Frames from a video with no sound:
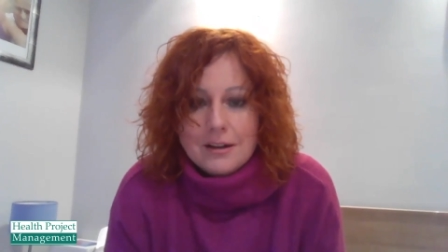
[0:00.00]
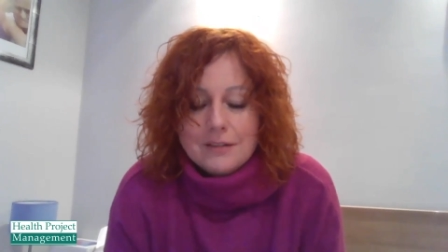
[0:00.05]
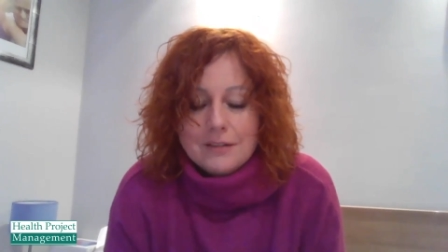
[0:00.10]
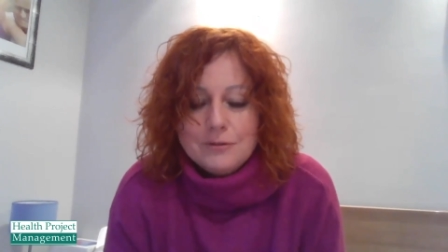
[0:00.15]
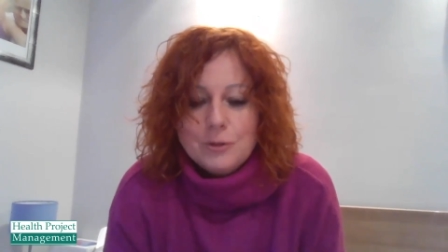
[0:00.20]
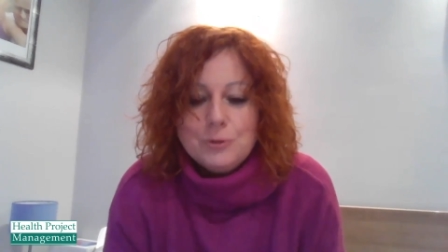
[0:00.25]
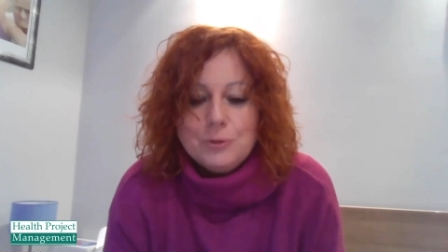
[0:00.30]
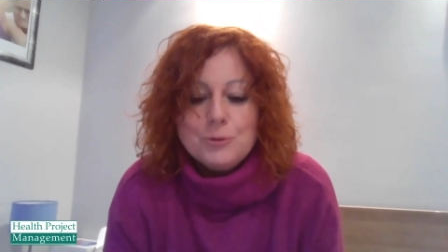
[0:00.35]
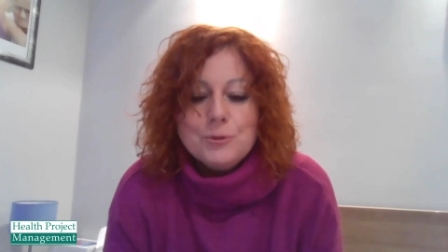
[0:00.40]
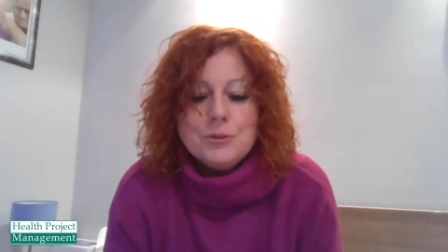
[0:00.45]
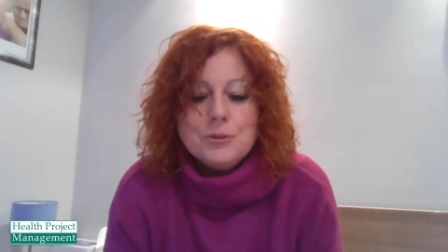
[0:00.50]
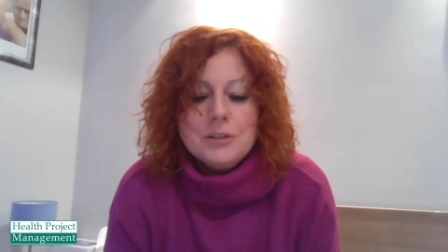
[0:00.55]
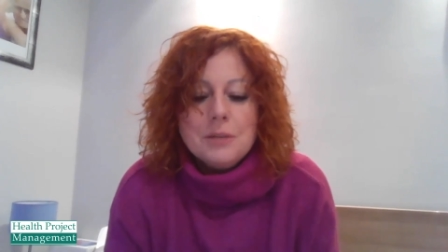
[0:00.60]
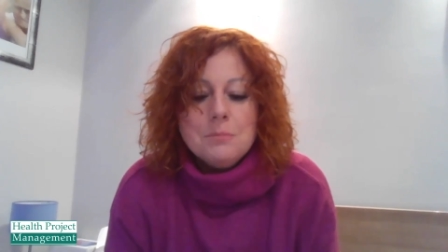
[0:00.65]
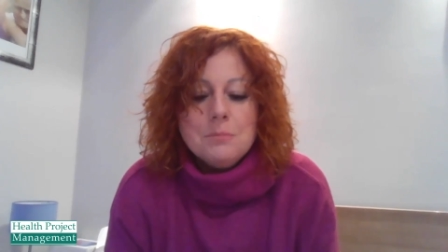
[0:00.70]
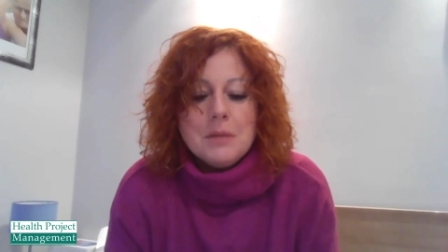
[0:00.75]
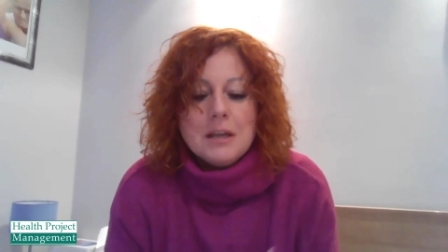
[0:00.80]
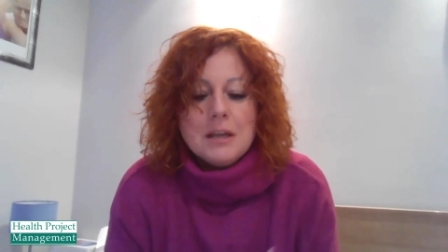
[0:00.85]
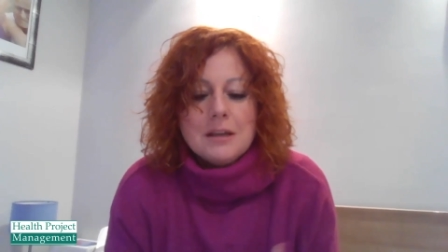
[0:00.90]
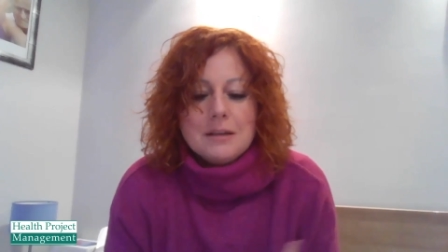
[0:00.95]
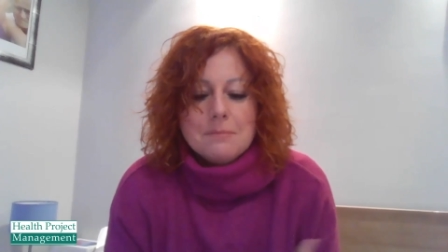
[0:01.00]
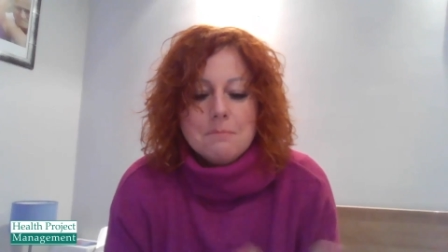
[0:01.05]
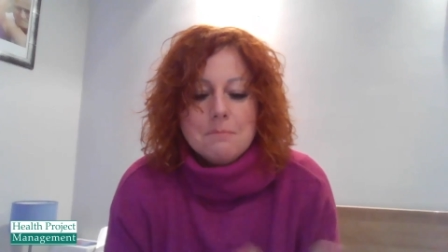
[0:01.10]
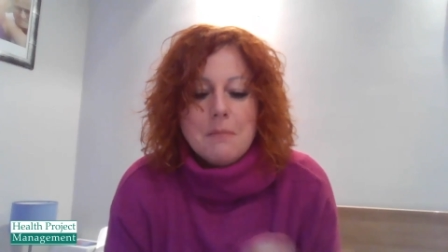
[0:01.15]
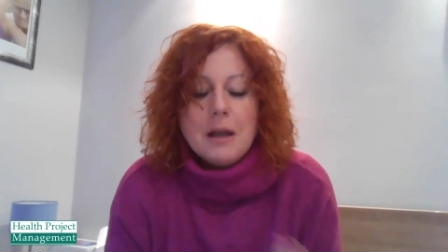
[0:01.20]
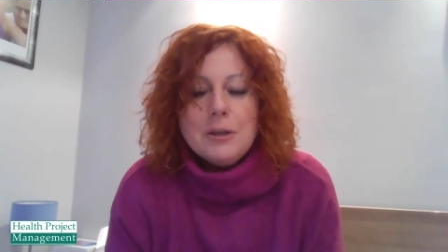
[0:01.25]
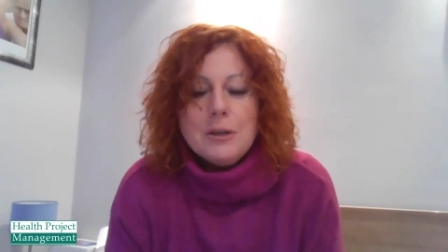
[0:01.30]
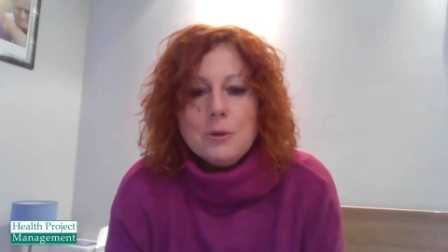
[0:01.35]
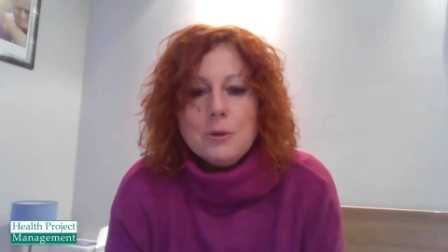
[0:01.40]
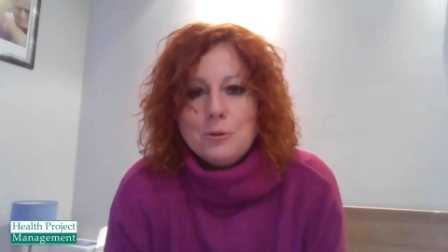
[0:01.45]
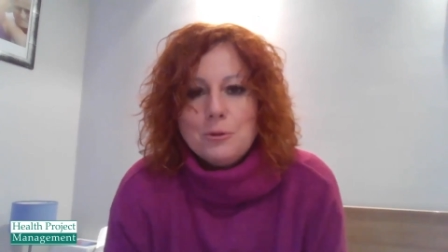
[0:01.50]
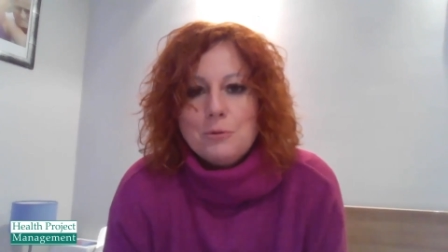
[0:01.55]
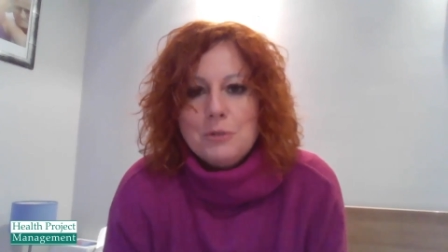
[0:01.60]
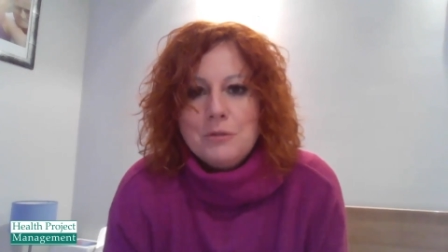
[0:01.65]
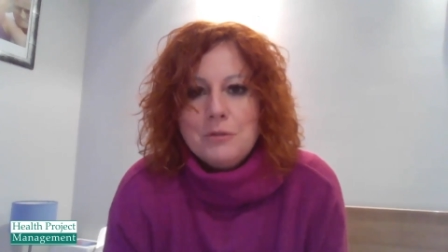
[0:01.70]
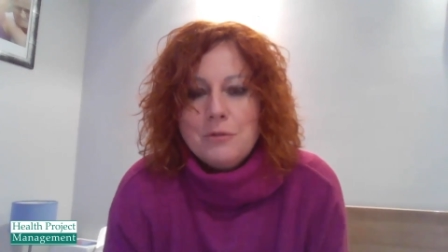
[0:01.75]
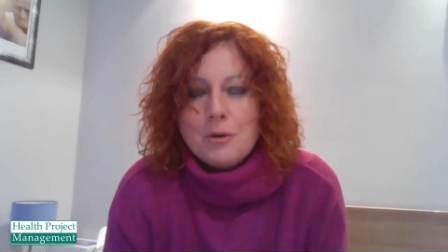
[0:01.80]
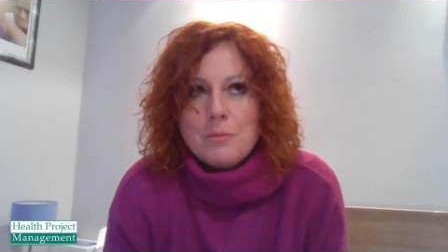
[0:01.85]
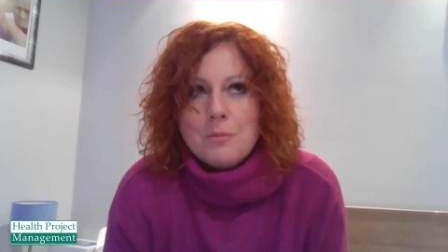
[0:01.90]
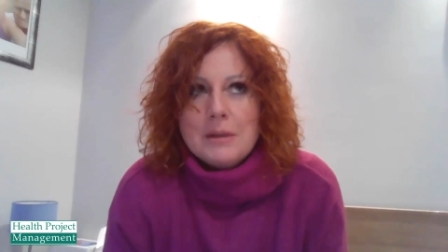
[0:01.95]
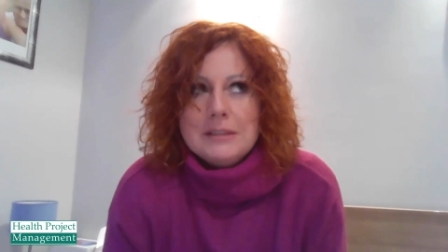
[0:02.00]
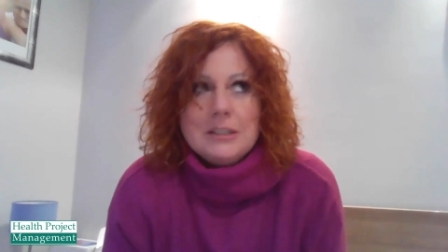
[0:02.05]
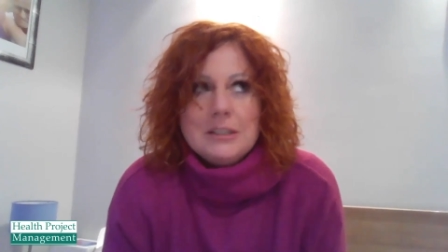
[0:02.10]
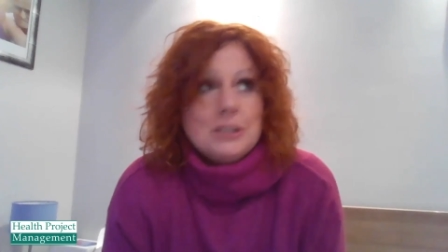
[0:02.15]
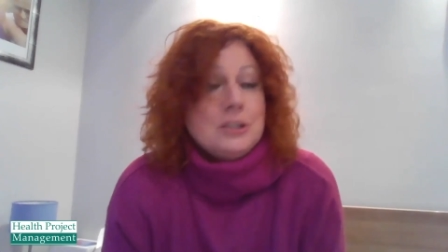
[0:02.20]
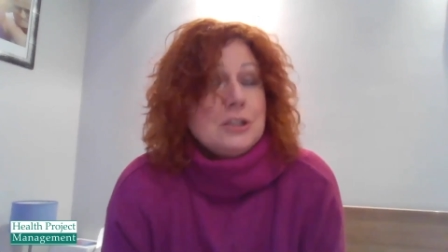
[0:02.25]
W związku z tym mają tą informację